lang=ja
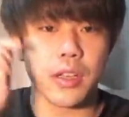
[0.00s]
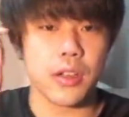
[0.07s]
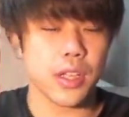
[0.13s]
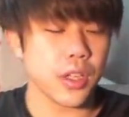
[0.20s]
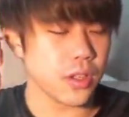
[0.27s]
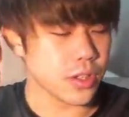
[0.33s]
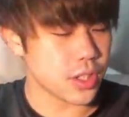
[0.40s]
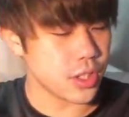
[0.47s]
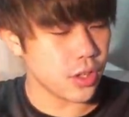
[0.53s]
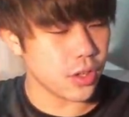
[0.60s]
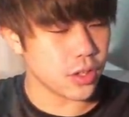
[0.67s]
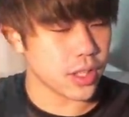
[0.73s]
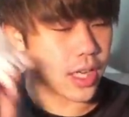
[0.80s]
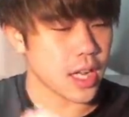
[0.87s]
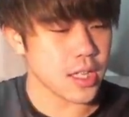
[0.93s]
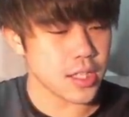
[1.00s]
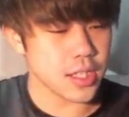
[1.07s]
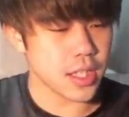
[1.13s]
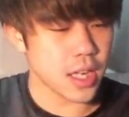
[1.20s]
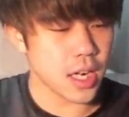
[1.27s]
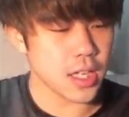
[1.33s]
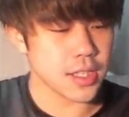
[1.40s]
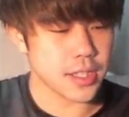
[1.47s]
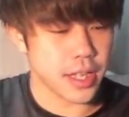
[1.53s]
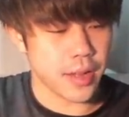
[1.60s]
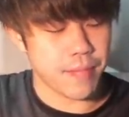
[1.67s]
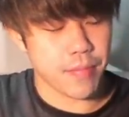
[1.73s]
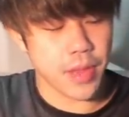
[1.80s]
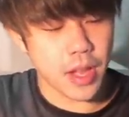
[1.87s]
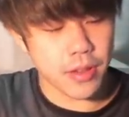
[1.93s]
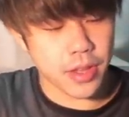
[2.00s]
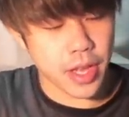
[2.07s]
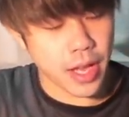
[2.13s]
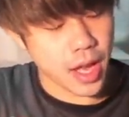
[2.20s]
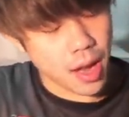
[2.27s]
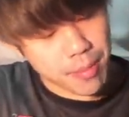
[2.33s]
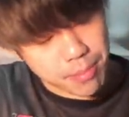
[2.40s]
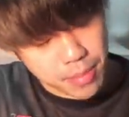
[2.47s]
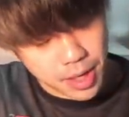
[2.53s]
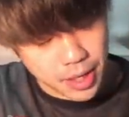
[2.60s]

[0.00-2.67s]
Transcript: グ起動しようって感じにならんすね。なんで、あんま